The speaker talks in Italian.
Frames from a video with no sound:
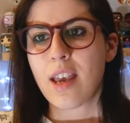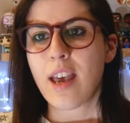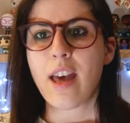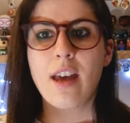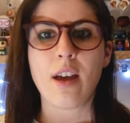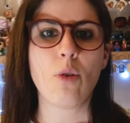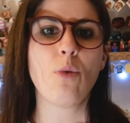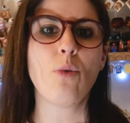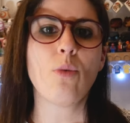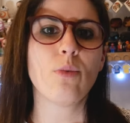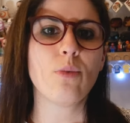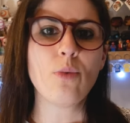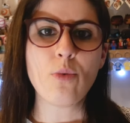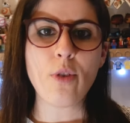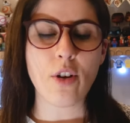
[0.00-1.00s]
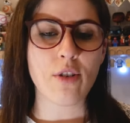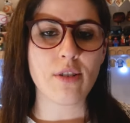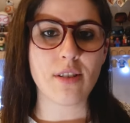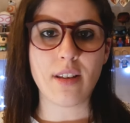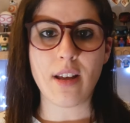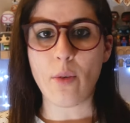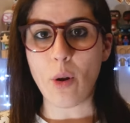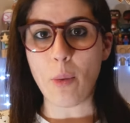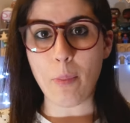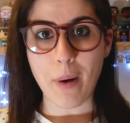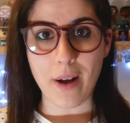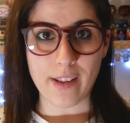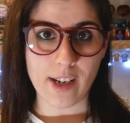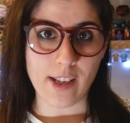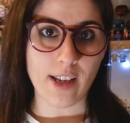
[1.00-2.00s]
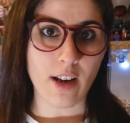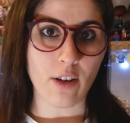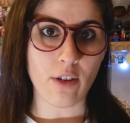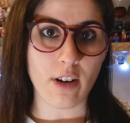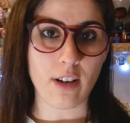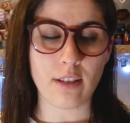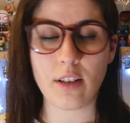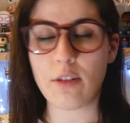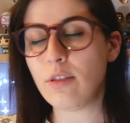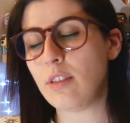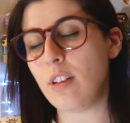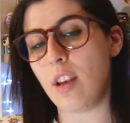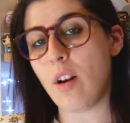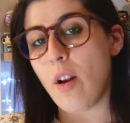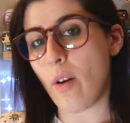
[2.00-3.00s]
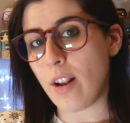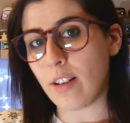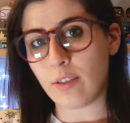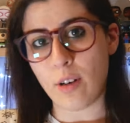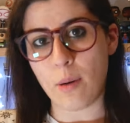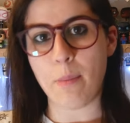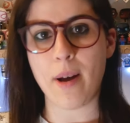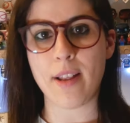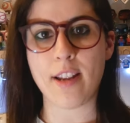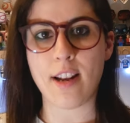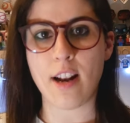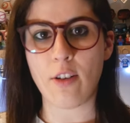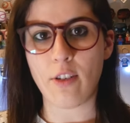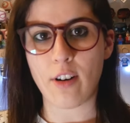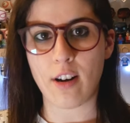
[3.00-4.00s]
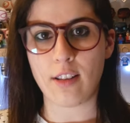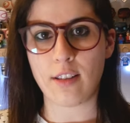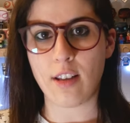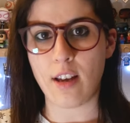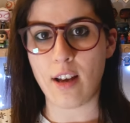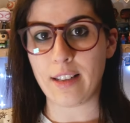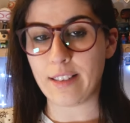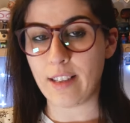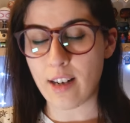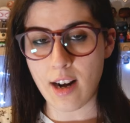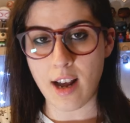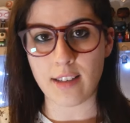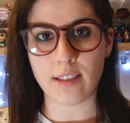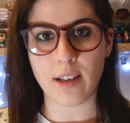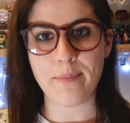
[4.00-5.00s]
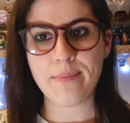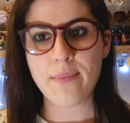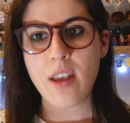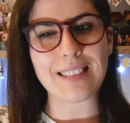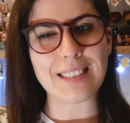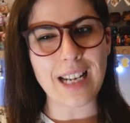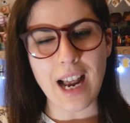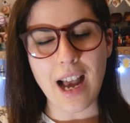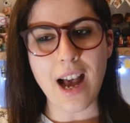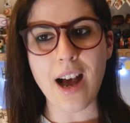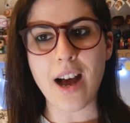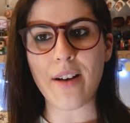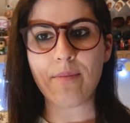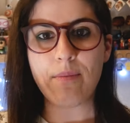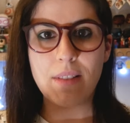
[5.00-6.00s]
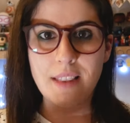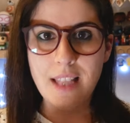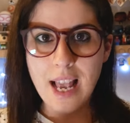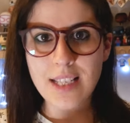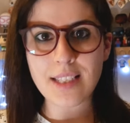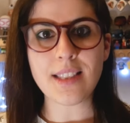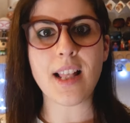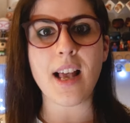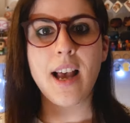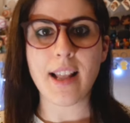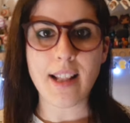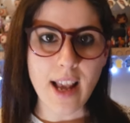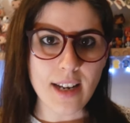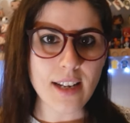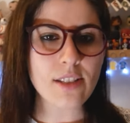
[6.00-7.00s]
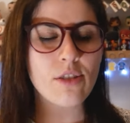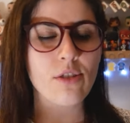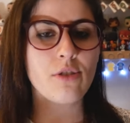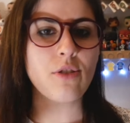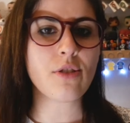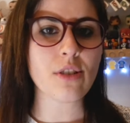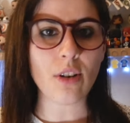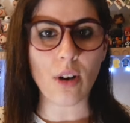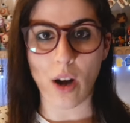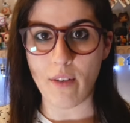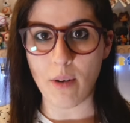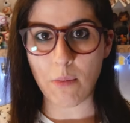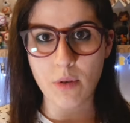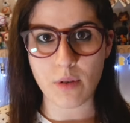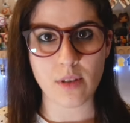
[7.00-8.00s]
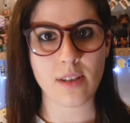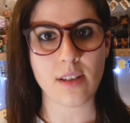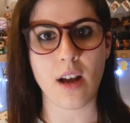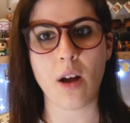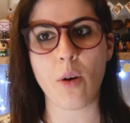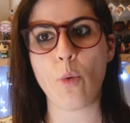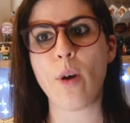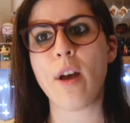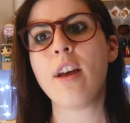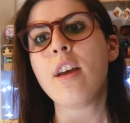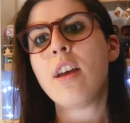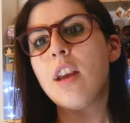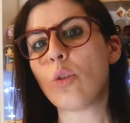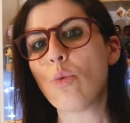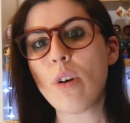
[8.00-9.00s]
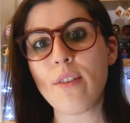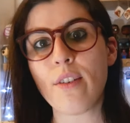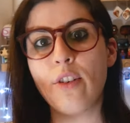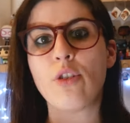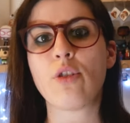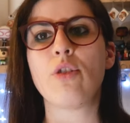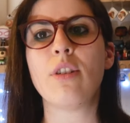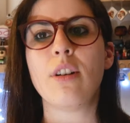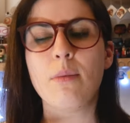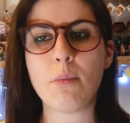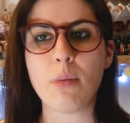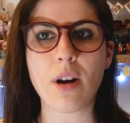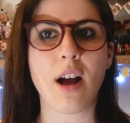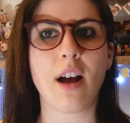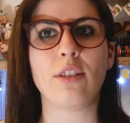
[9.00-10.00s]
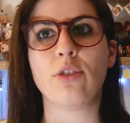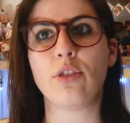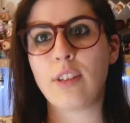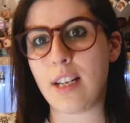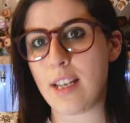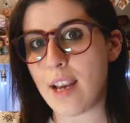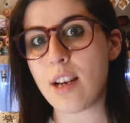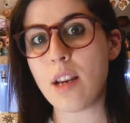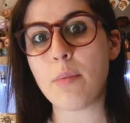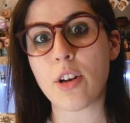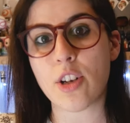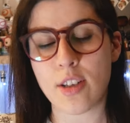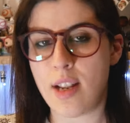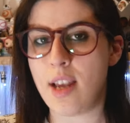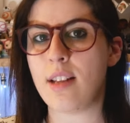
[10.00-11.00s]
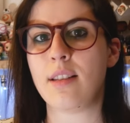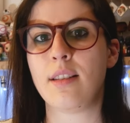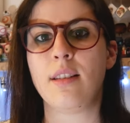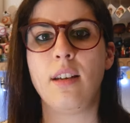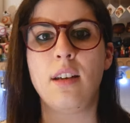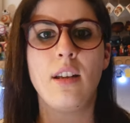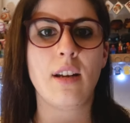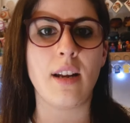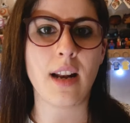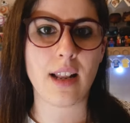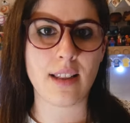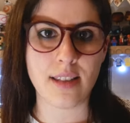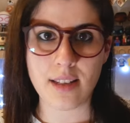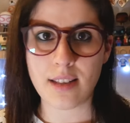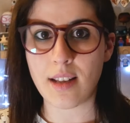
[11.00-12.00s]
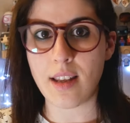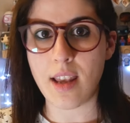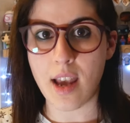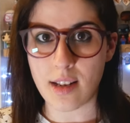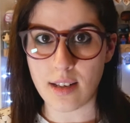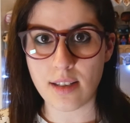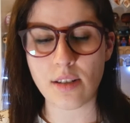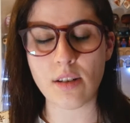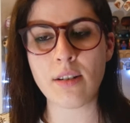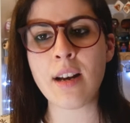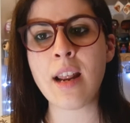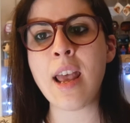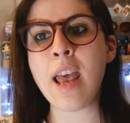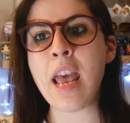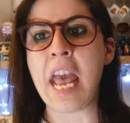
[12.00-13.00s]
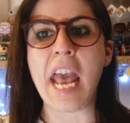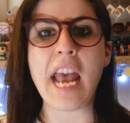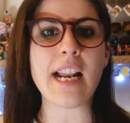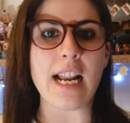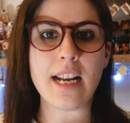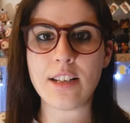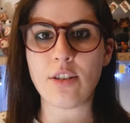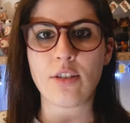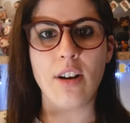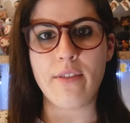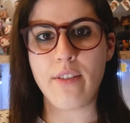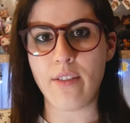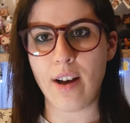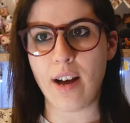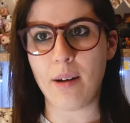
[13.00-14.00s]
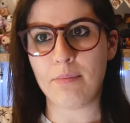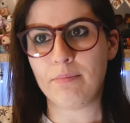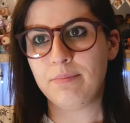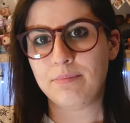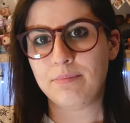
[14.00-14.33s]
che uno è considerato il padre della corrente continua e un altro il padre della corrente alternata. Tra Tesla ed Edison non scorreva buon sangue. I due avevano collaborato negli anni precedenti nell'azienda di Edison ed Edison l'aveva